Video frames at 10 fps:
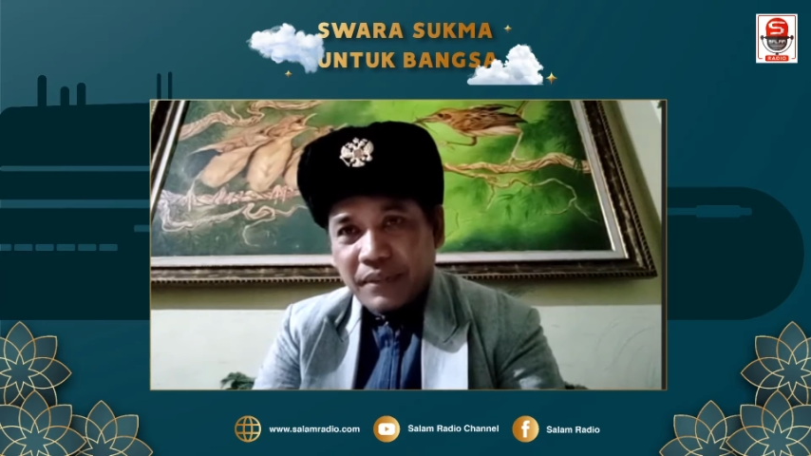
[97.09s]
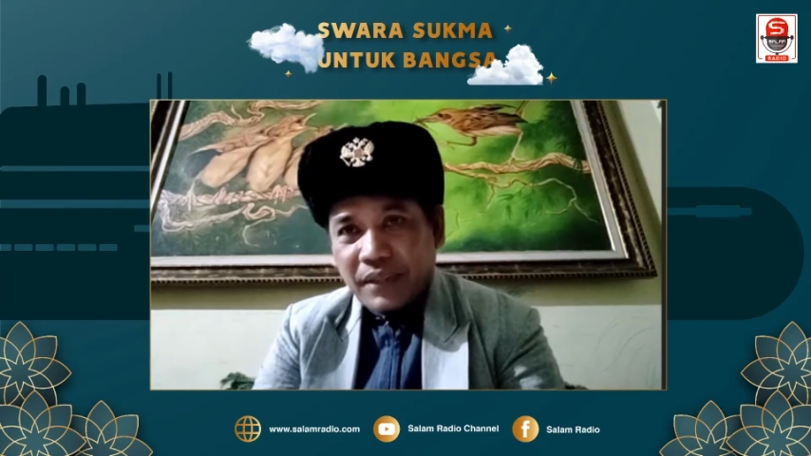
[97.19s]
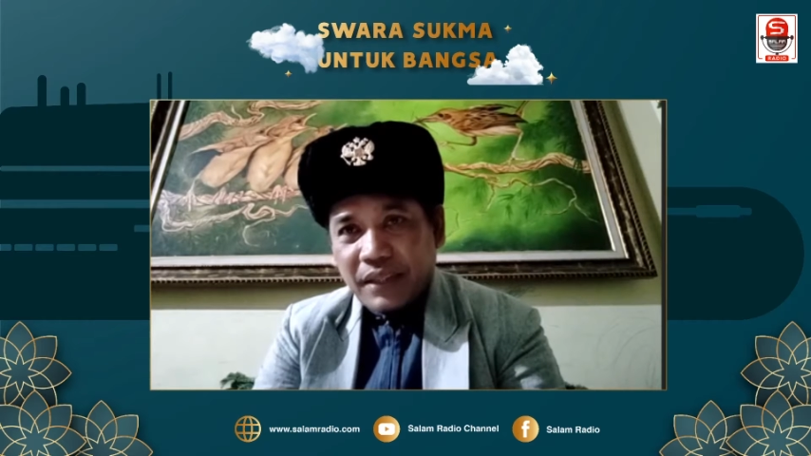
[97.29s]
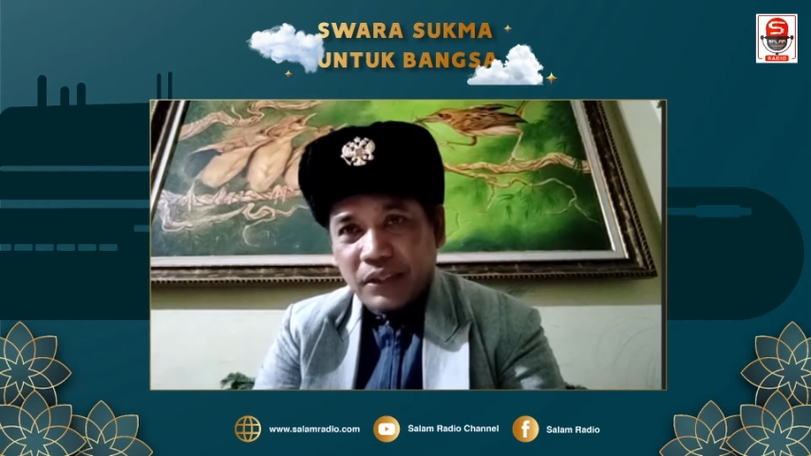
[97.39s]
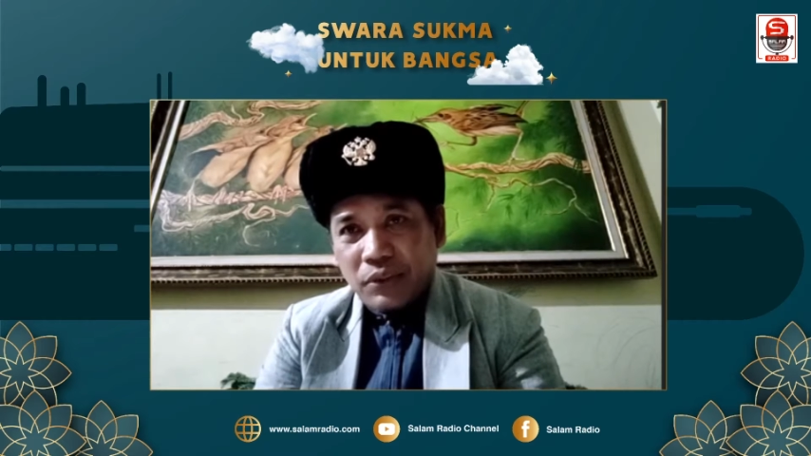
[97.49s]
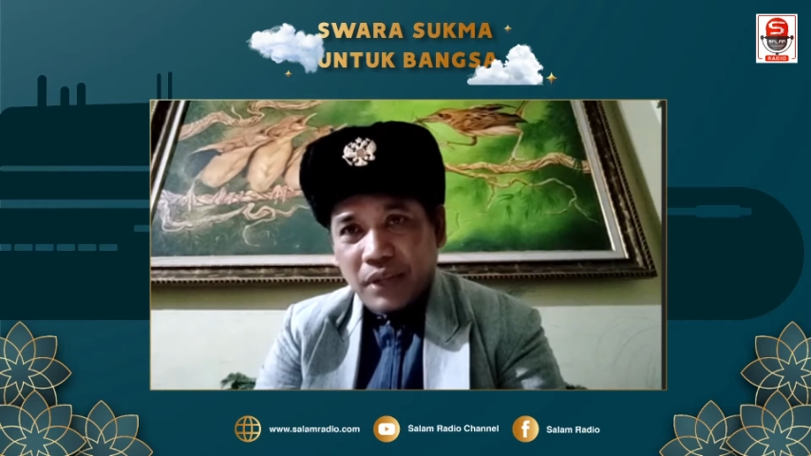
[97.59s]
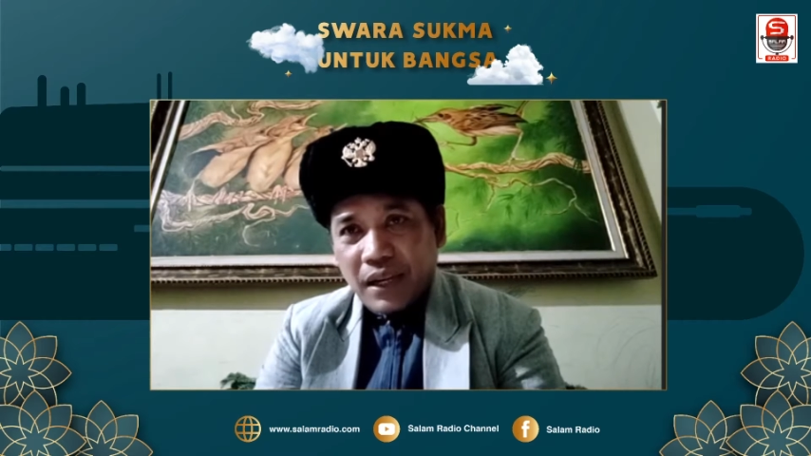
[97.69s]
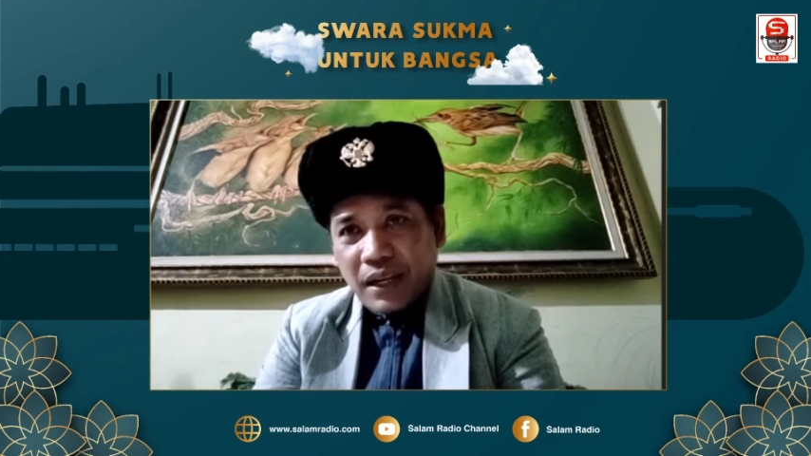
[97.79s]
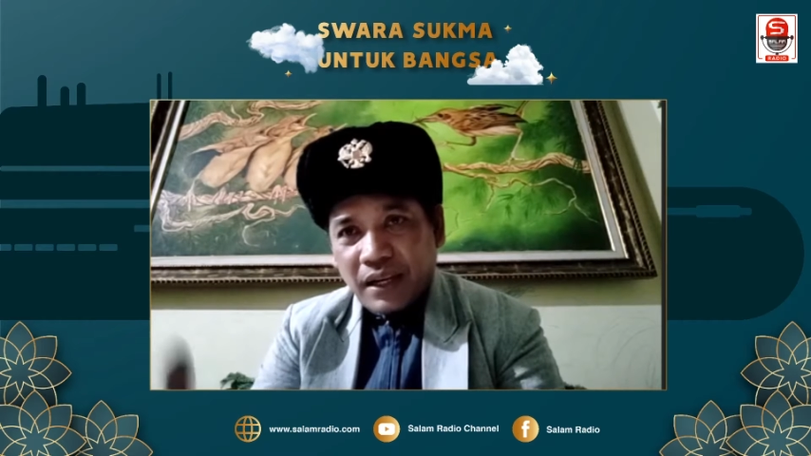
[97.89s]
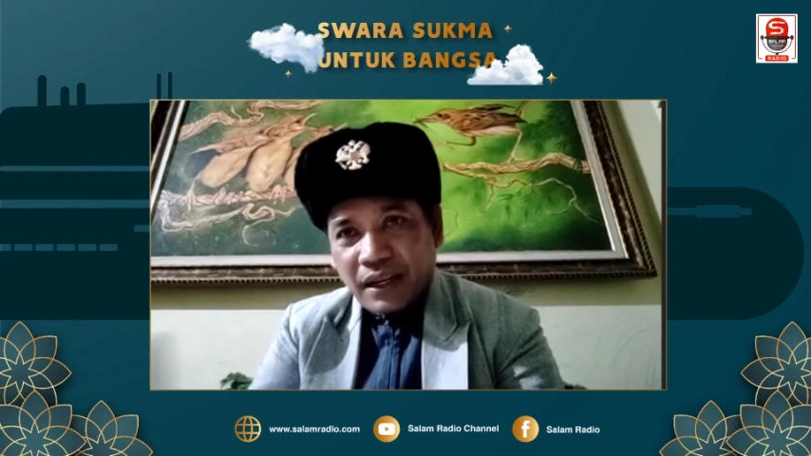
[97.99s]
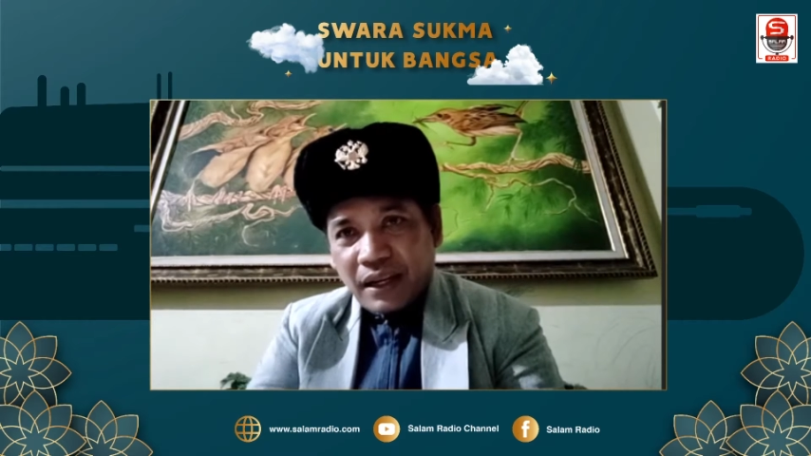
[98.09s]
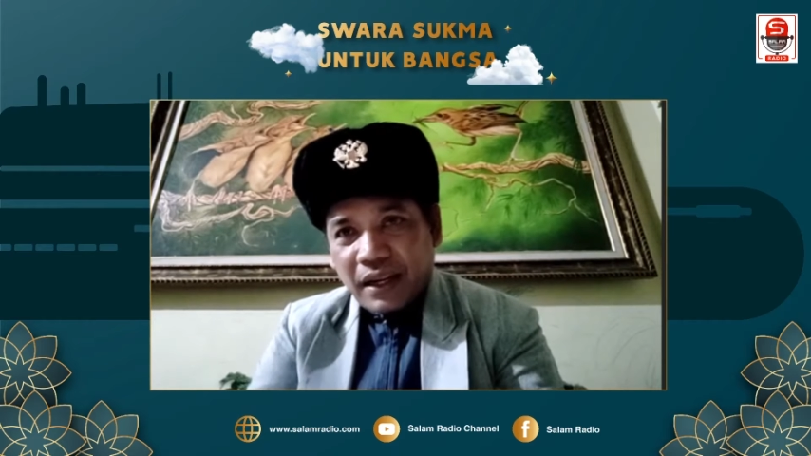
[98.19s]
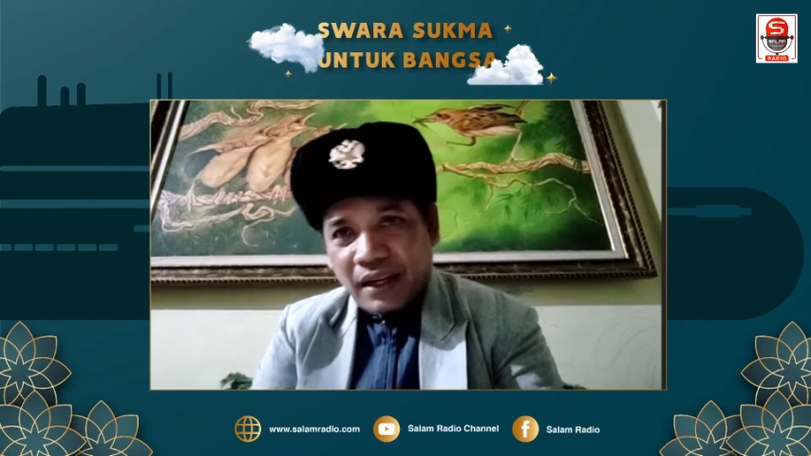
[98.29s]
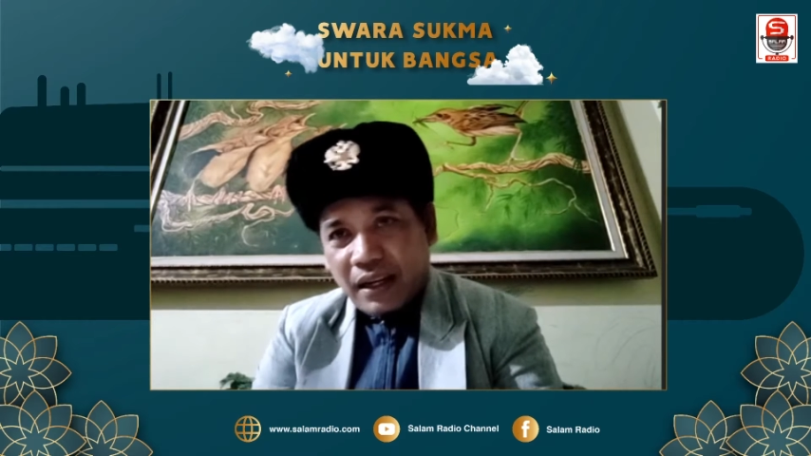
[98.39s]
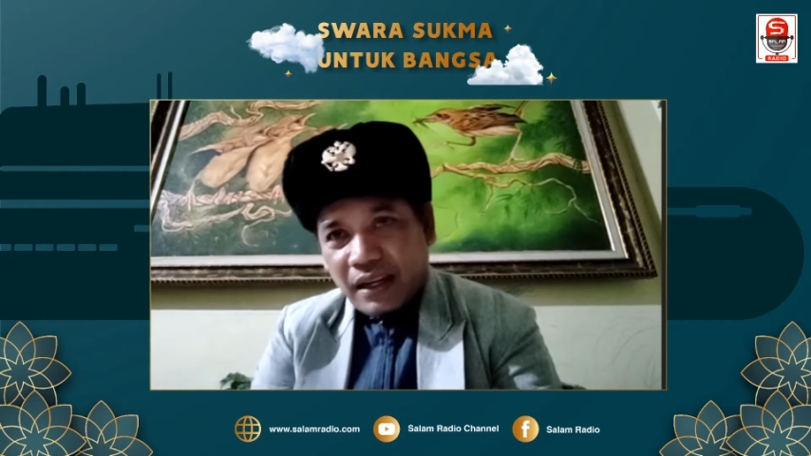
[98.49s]
Tadi sudah
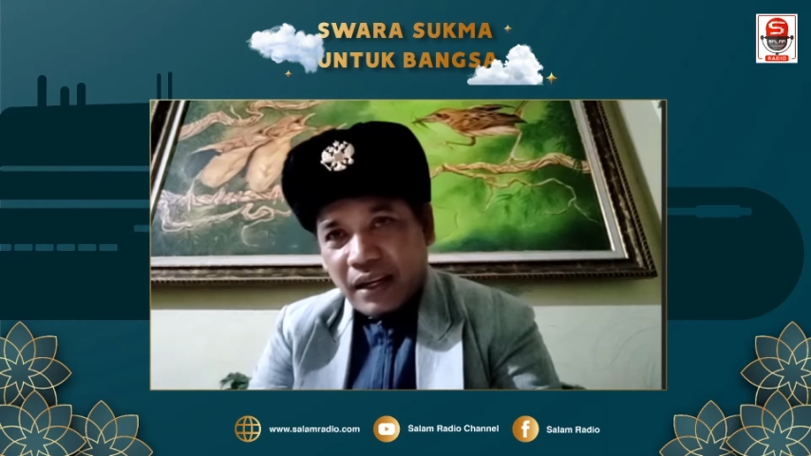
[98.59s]
eh,